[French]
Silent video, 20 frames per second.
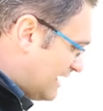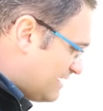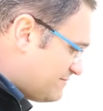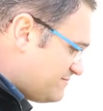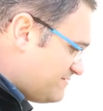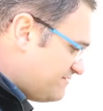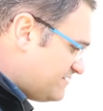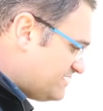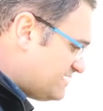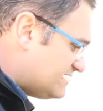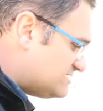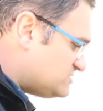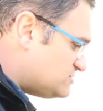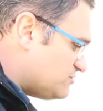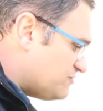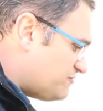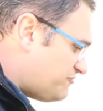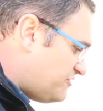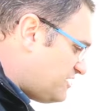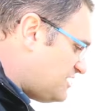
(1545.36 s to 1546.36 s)
La
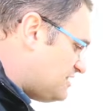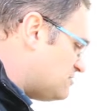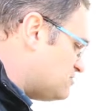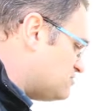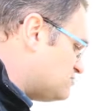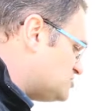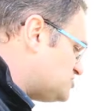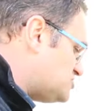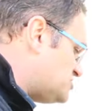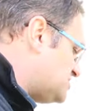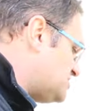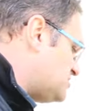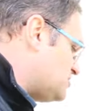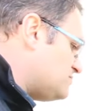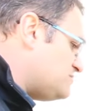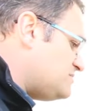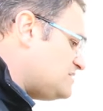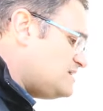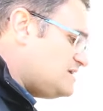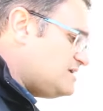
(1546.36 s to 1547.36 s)
ramification fine, le
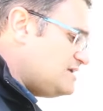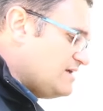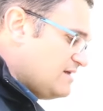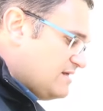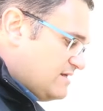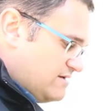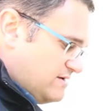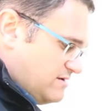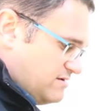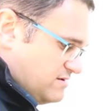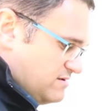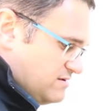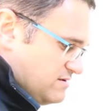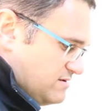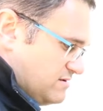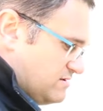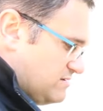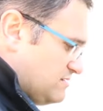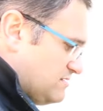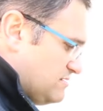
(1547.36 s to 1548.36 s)
moshikomi.
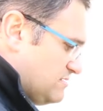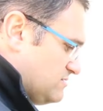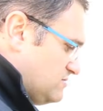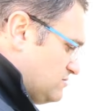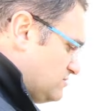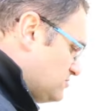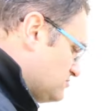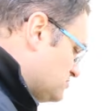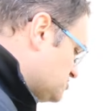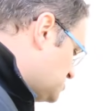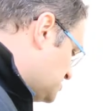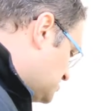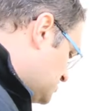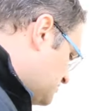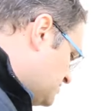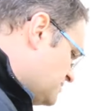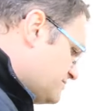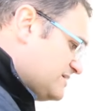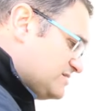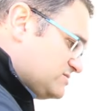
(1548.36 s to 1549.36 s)
donc, le
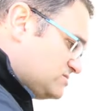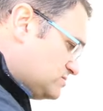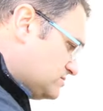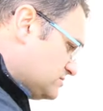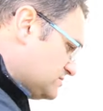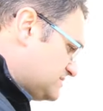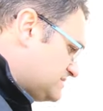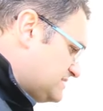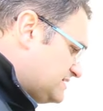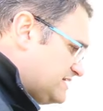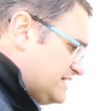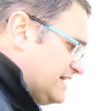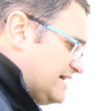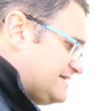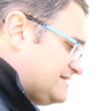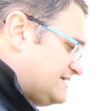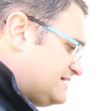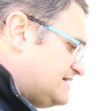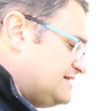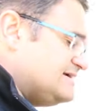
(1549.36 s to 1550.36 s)
moshikomi, bien sûr, c'est
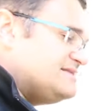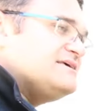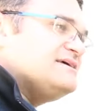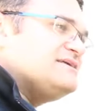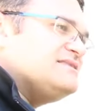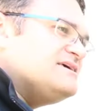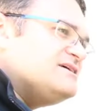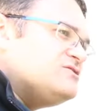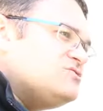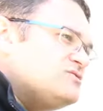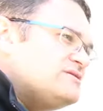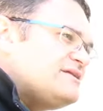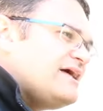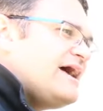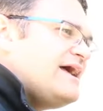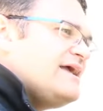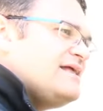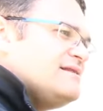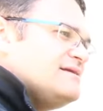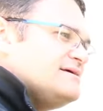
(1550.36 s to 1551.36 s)
les techniques de
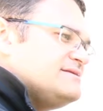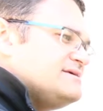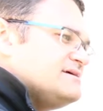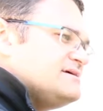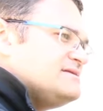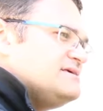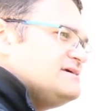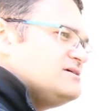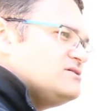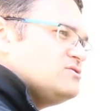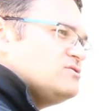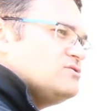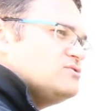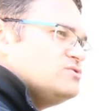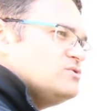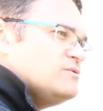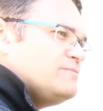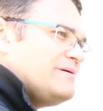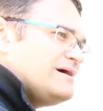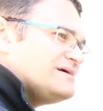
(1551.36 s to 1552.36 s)
taille, les techniques
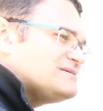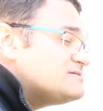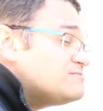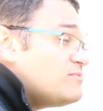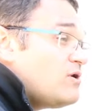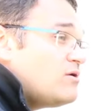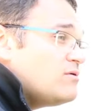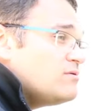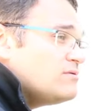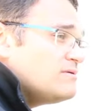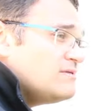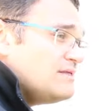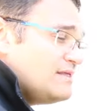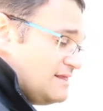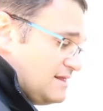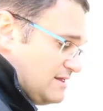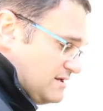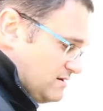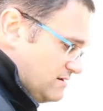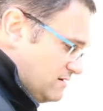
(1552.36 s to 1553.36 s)
de pincement,
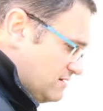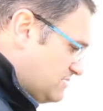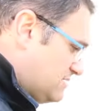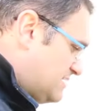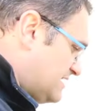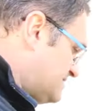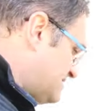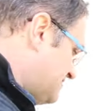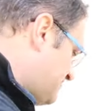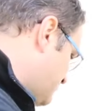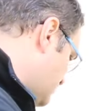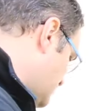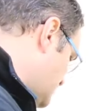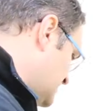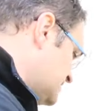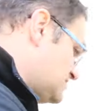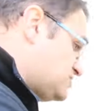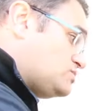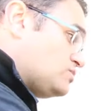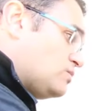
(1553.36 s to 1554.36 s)
la
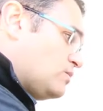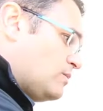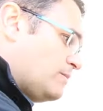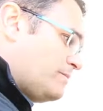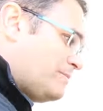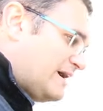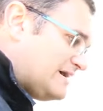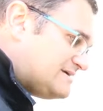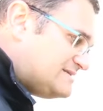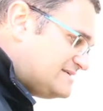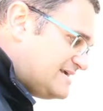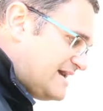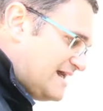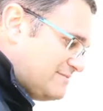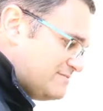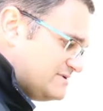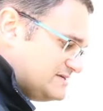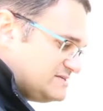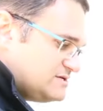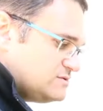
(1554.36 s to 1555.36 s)
défoliation
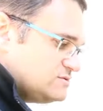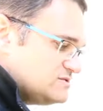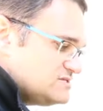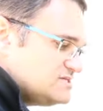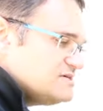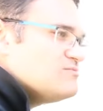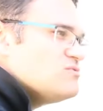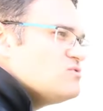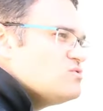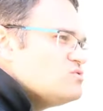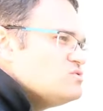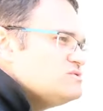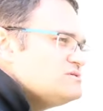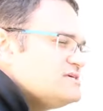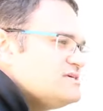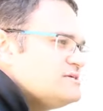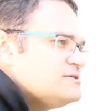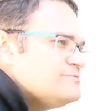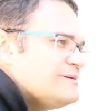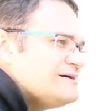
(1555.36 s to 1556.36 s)
partielle, mais c'est aussi beaucoup
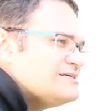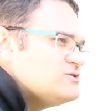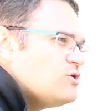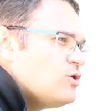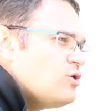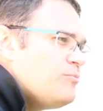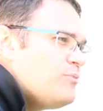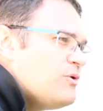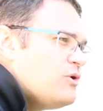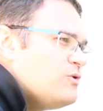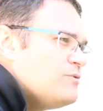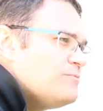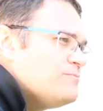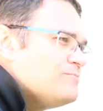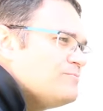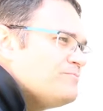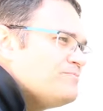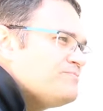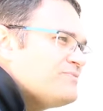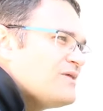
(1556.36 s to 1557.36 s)
ce qui se passe dans le pot.
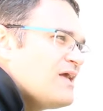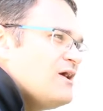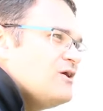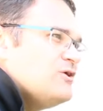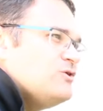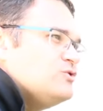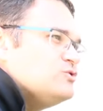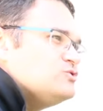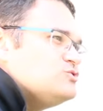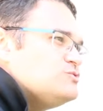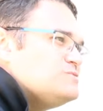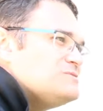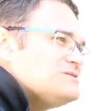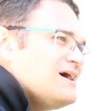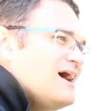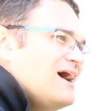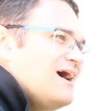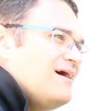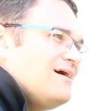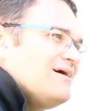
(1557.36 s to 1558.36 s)
Le
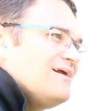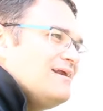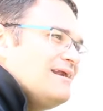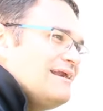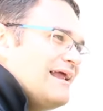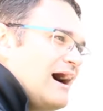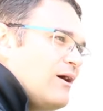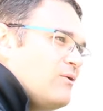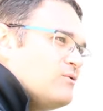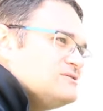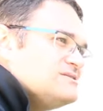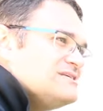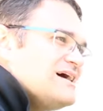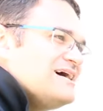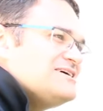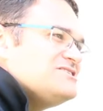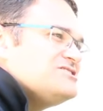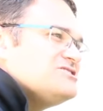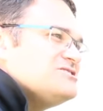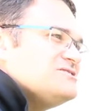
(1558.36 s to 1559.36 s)
substrat,
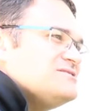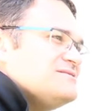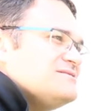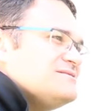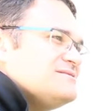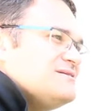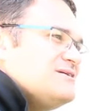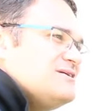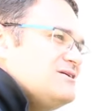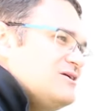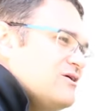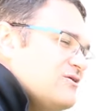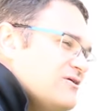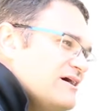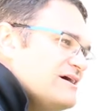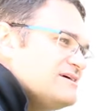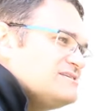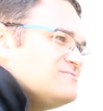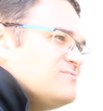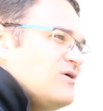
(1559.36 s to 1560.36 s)
l'arrosage,
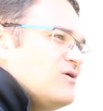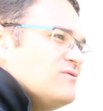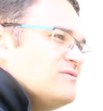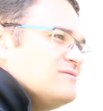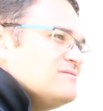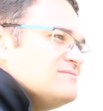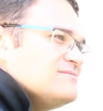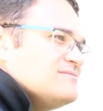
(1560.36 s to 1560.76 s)
l'engraissement.